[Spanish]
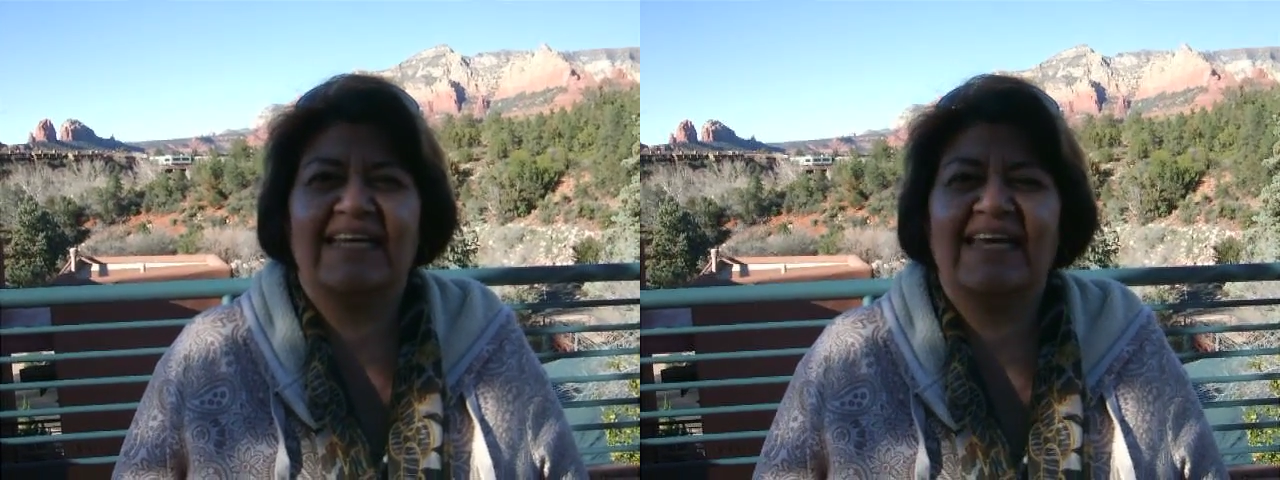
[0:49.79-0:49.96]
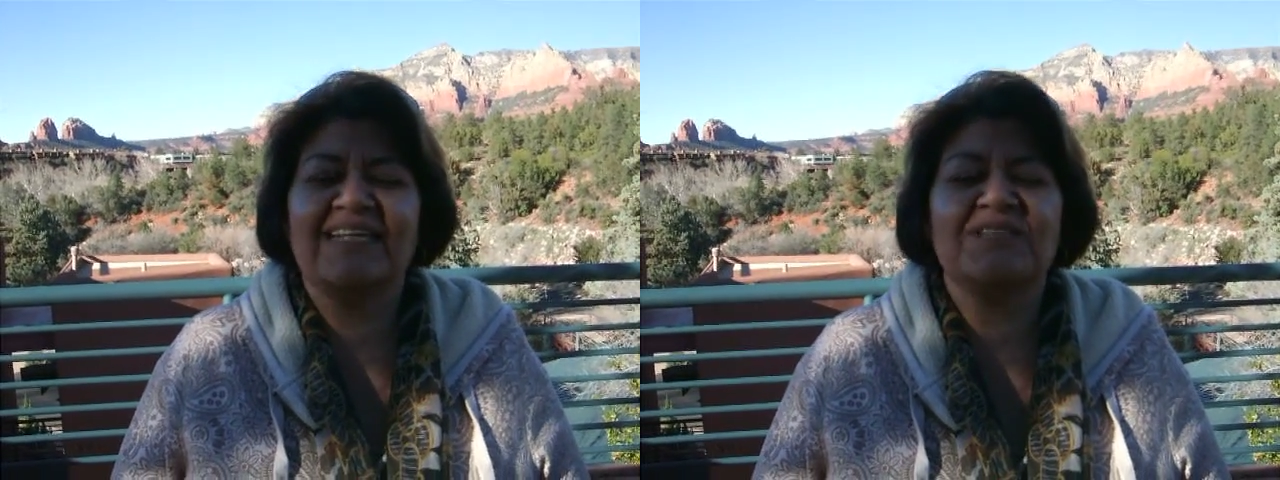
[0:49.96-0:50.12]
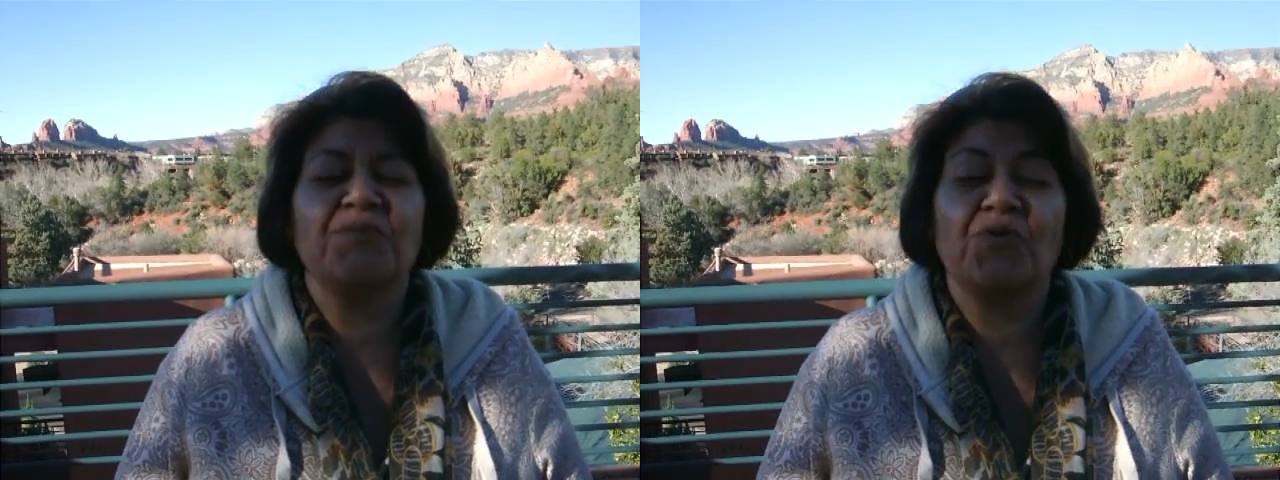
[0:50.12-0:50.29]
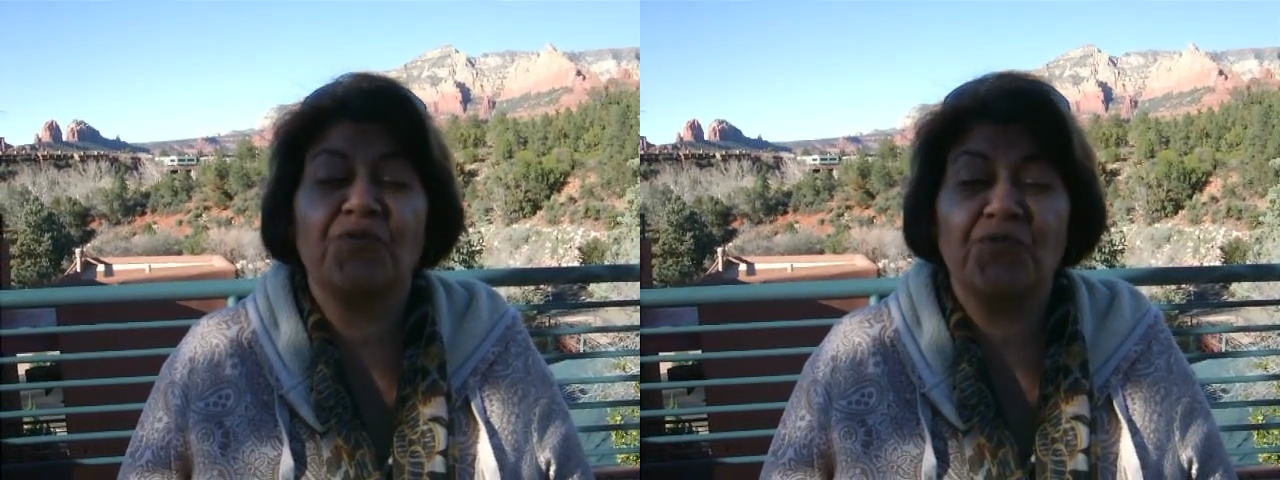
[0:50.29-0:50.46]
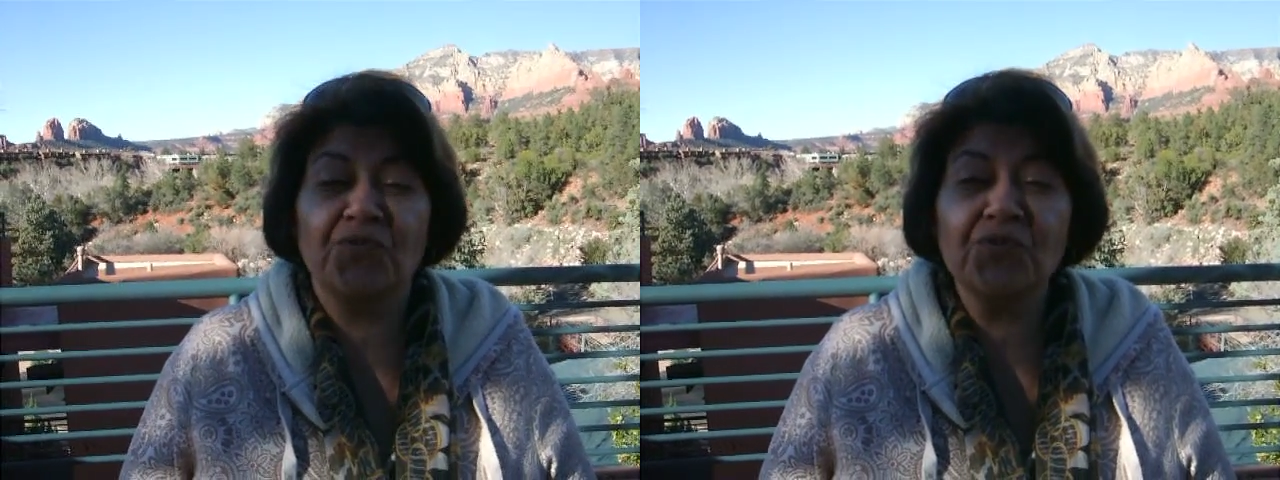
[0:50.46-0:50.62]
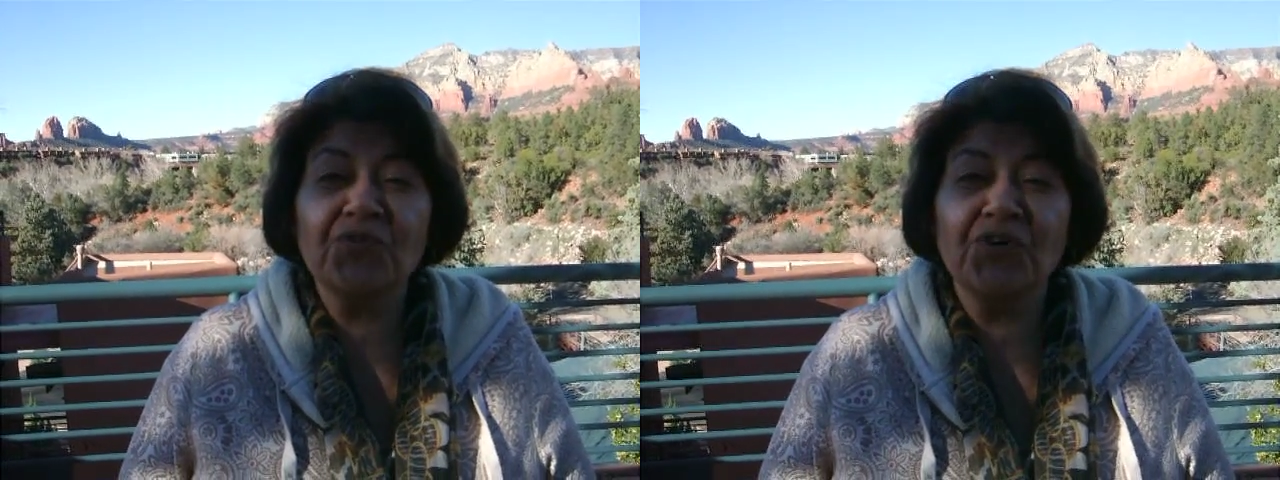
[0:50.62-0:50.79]
Es
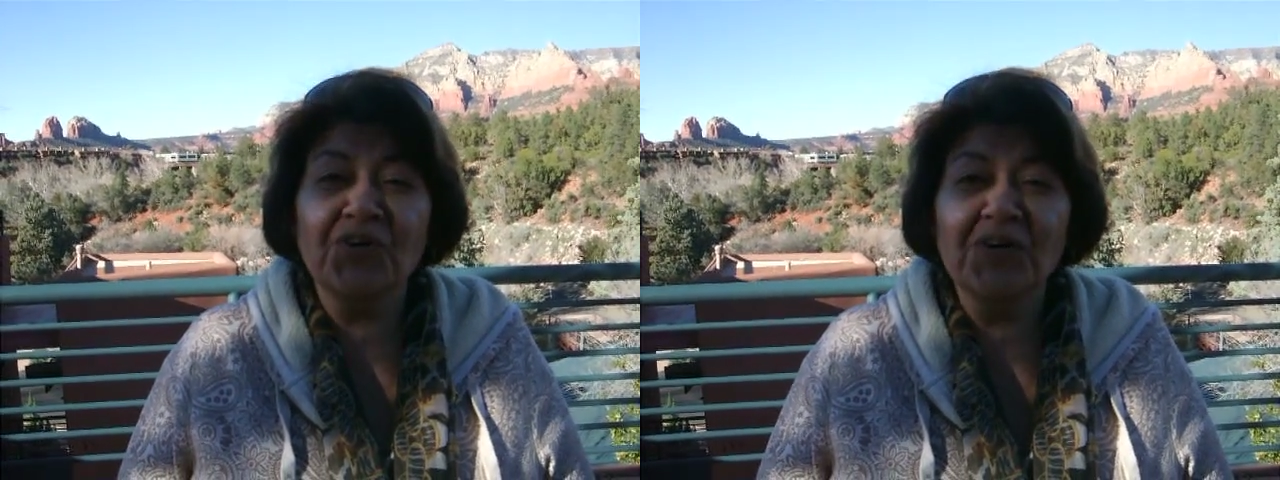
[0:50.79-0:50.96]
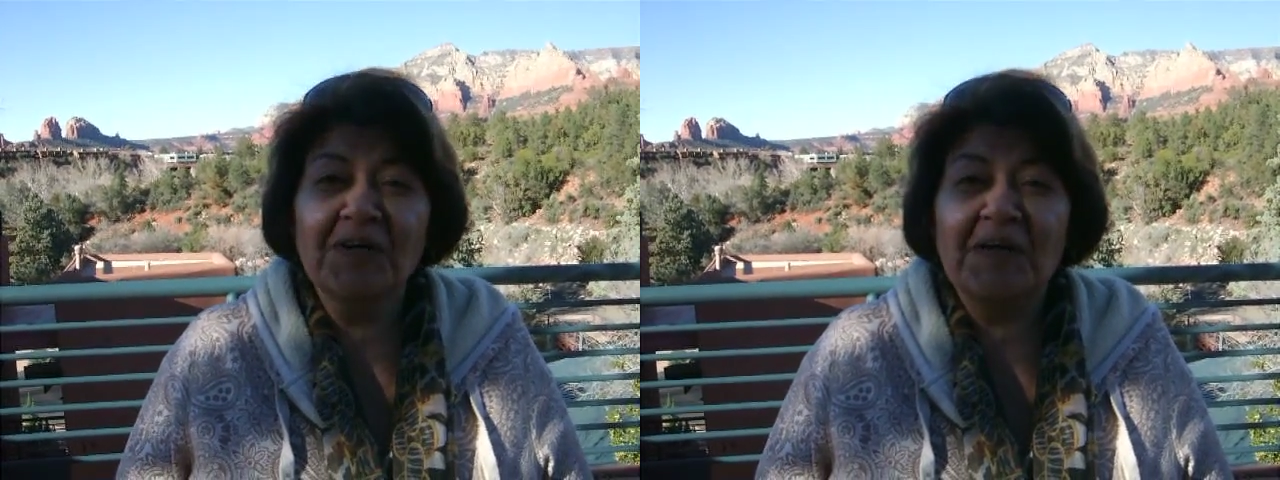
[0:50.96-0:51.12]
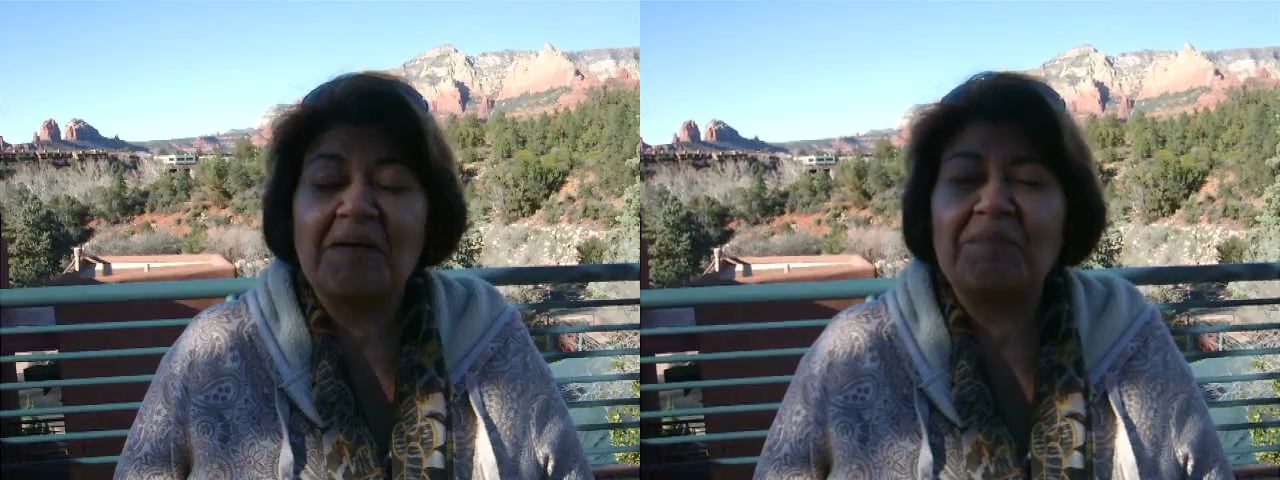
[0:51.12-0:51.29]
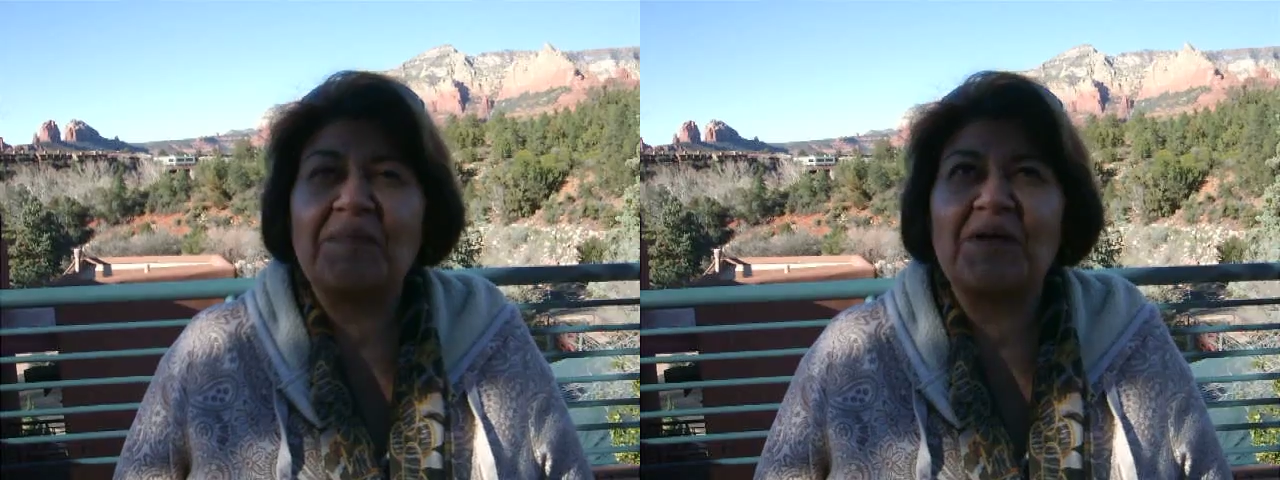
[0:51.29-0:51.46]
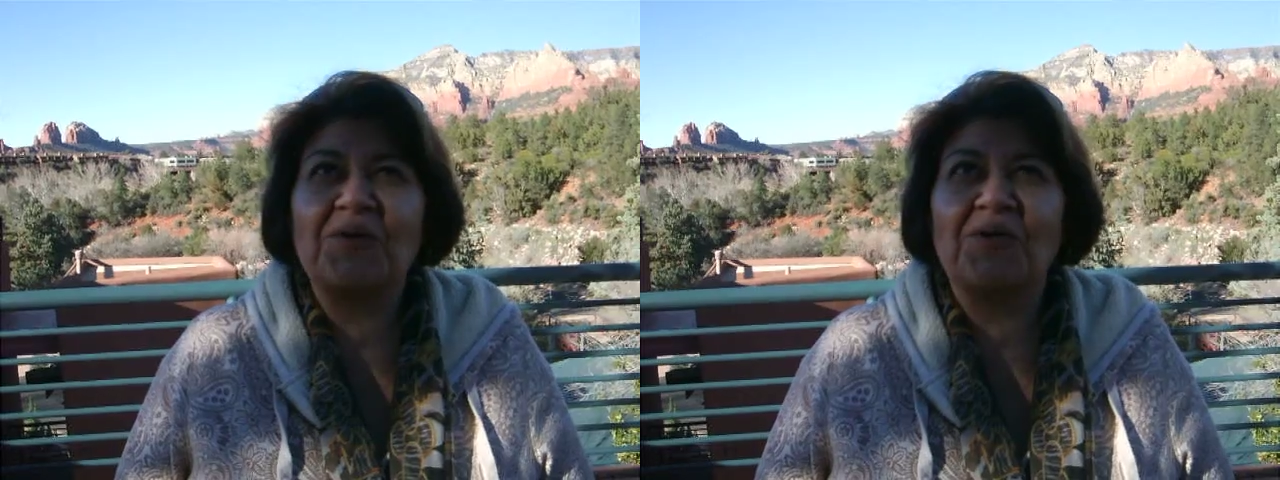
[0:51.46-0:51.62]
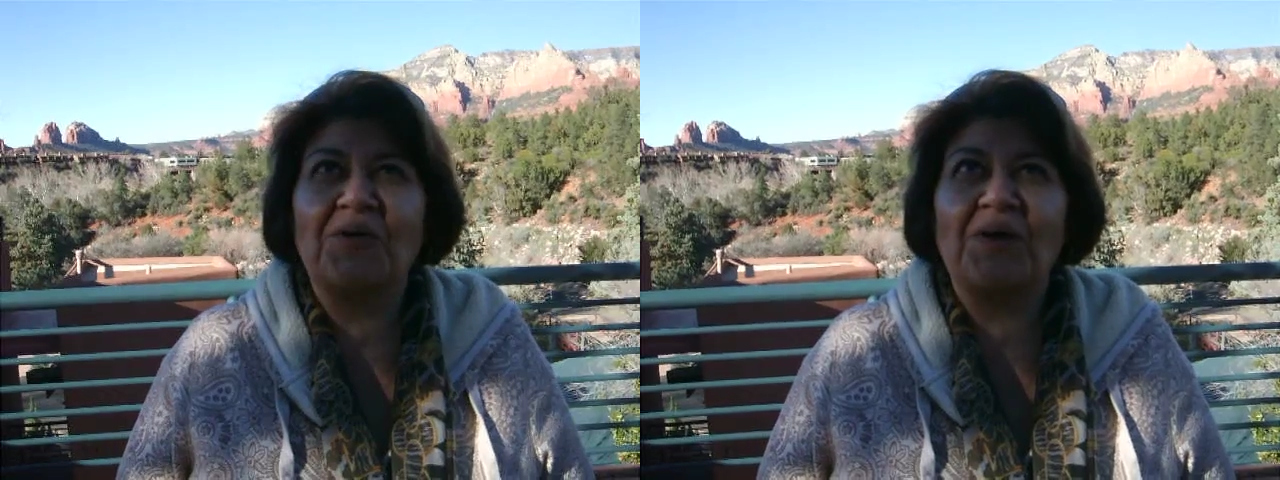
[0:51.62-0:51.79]
profundo,
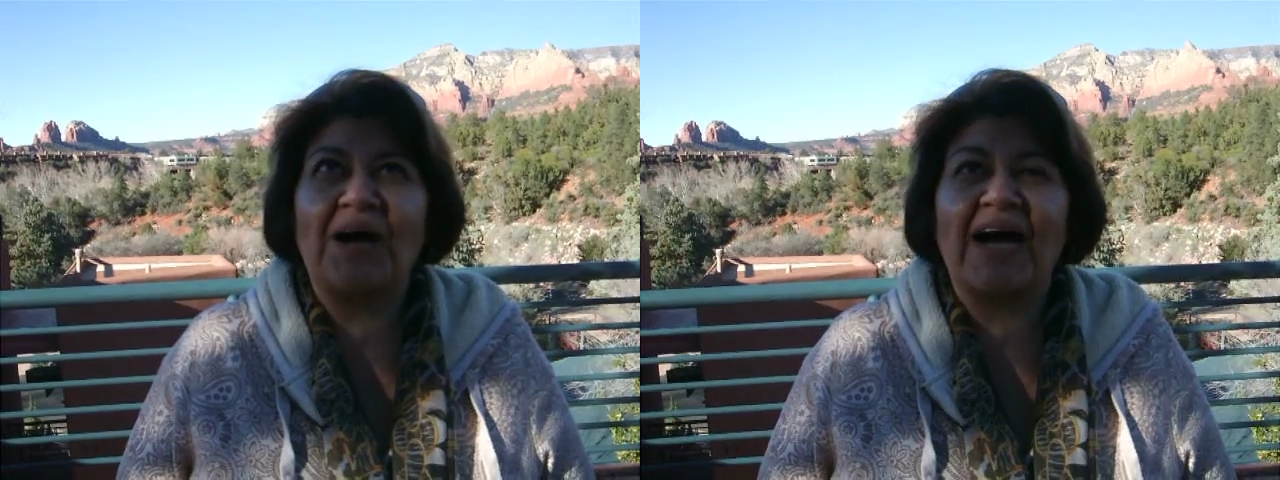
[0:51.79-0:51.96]
pero